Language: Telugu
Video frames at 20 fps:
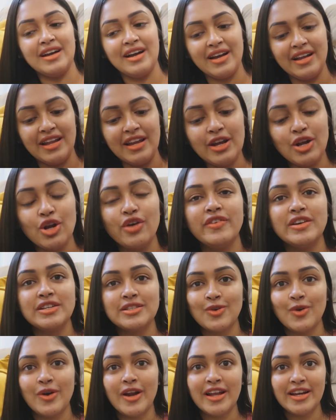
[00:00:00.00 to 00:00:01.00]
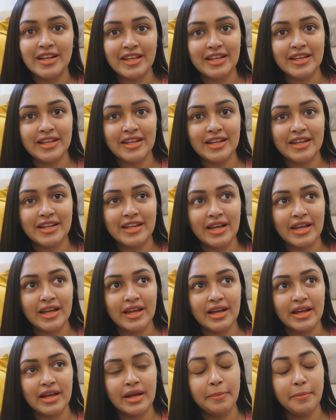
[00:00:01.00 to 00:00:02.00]
uh, ఇంట్లో వేసుకోవడానికి
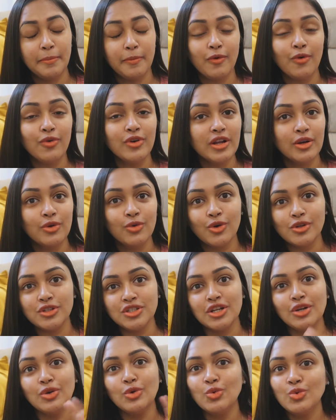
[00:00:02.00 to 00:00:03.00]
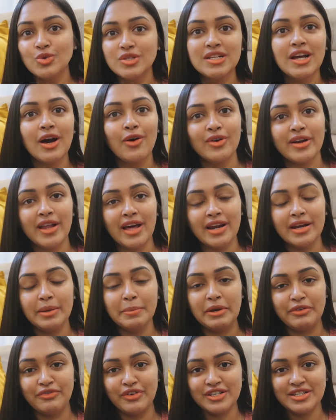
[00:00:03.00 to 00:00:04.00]
ఎక్కువ నేను కొంచెం లూజ్గా ఉండాలని
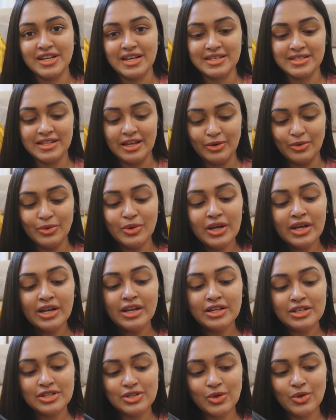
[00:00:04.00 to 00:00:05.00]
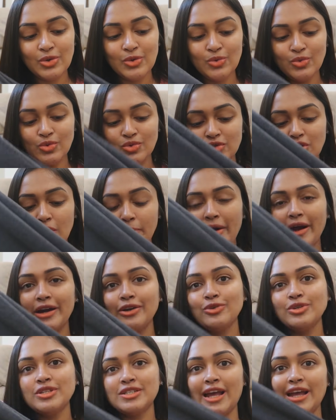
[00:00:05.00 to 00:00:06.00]
ప్రిఫర్ చేస్తాను సో లూజ్తో
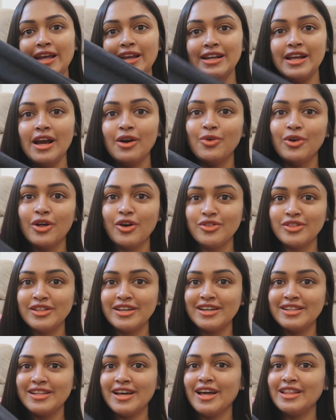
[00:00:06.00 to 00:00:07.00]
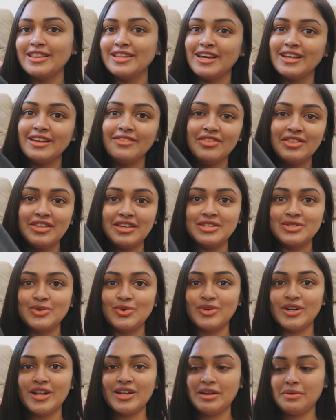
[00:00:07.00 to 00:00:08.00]
పాటు స్టైల్గా కూడా ఉంది కదా అందుకని
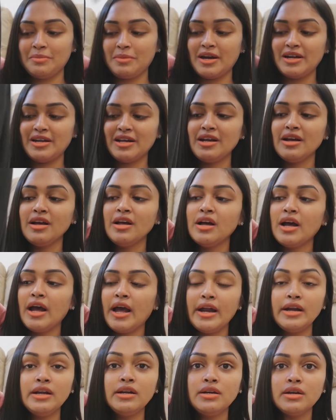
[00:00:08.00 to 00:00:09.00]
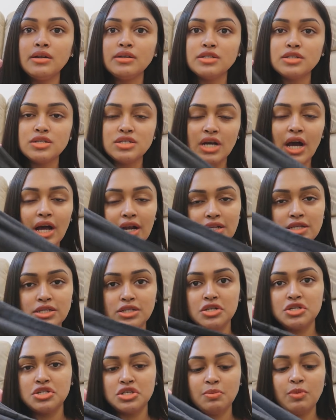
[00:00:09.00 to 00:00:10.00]
తీసుకుంటున్నాను అనమాట అండ్ చాలా
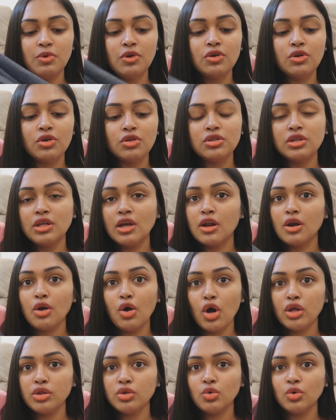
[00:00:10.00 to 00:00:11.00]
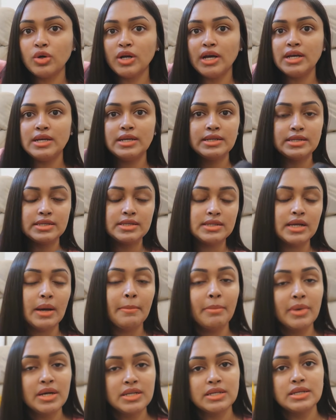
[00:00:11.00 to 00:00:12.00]
స్ట్రెచబుల్ ఉంటుంది క్లాత్ కూడా ఈ
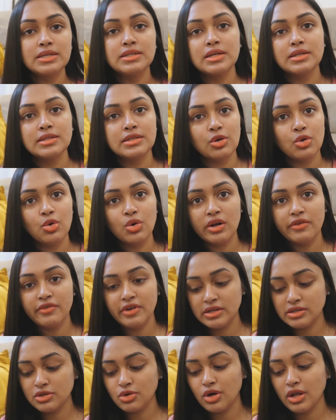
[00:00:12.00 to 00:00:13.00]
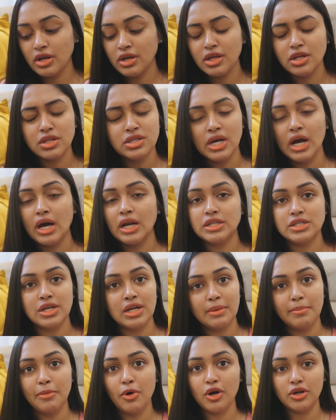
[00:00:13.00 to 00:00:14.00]
సమ్మర్ సీజన్స్లో కూడా వేసుకోవడానికి చాలా
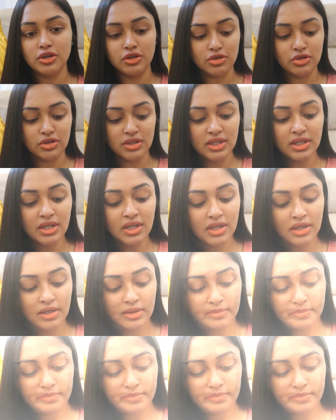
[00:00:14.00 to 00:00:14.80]
చాలా బాగుంటుంది